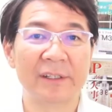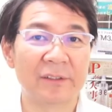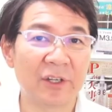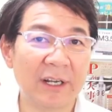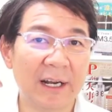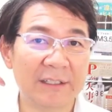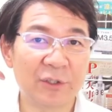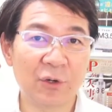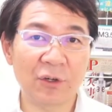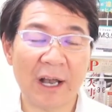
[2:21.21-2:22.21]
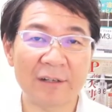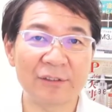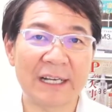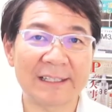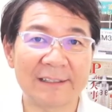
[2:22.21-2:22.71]
それから聴覚
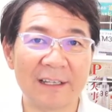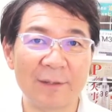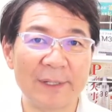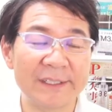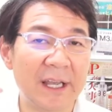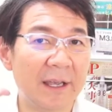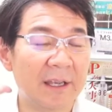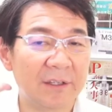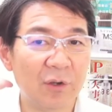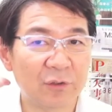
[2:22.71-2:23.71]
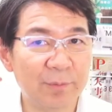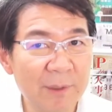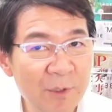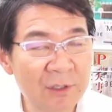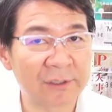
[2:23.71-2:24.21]
型って言いまして、よく
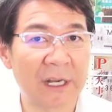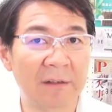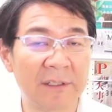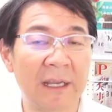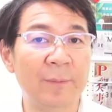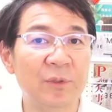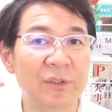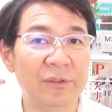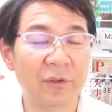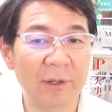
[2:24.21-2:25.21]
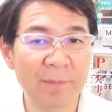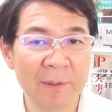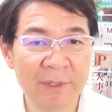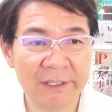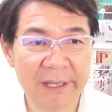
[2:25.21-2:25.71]
耳を使うタイプ、これ
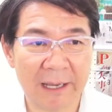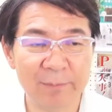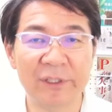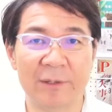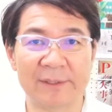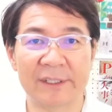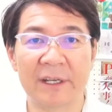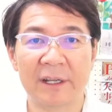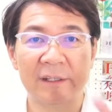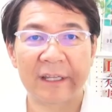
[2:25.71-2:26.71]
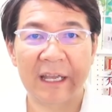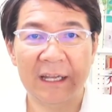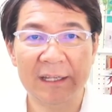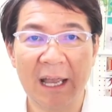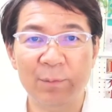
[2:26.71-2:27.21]
耳タイプって言います。低
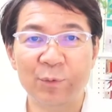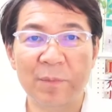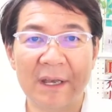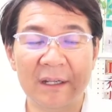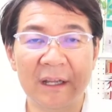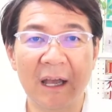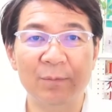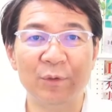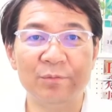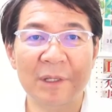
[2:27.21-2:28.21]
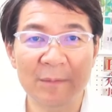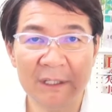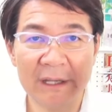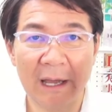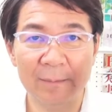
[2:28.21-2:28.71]
タイプ、目タイプ、耳
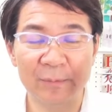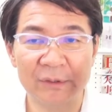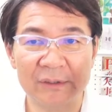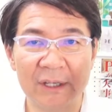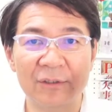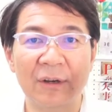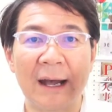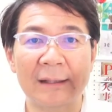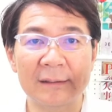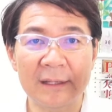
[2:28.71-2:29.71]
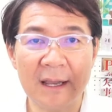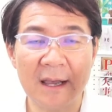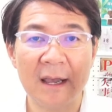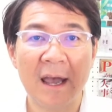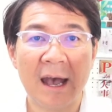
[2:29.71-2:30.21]
タイプっていうのがあって、
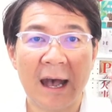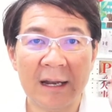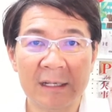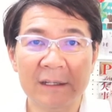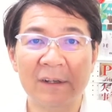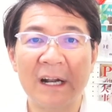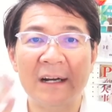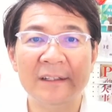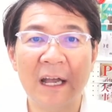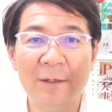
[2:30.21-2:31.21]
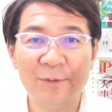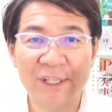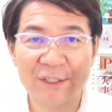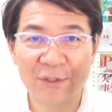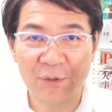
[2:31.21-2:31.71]
あなたは何タイプ
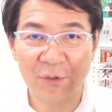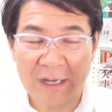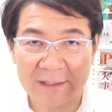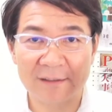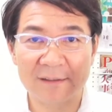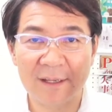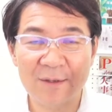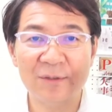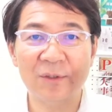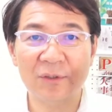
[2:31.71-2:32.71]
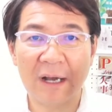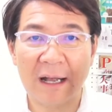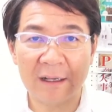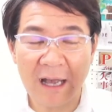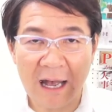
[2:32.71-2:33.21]
でしょうかっていうことが
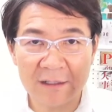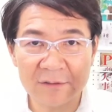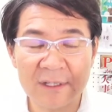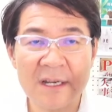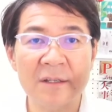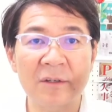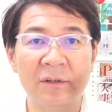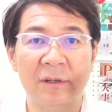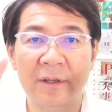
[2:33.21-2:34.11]
ある程度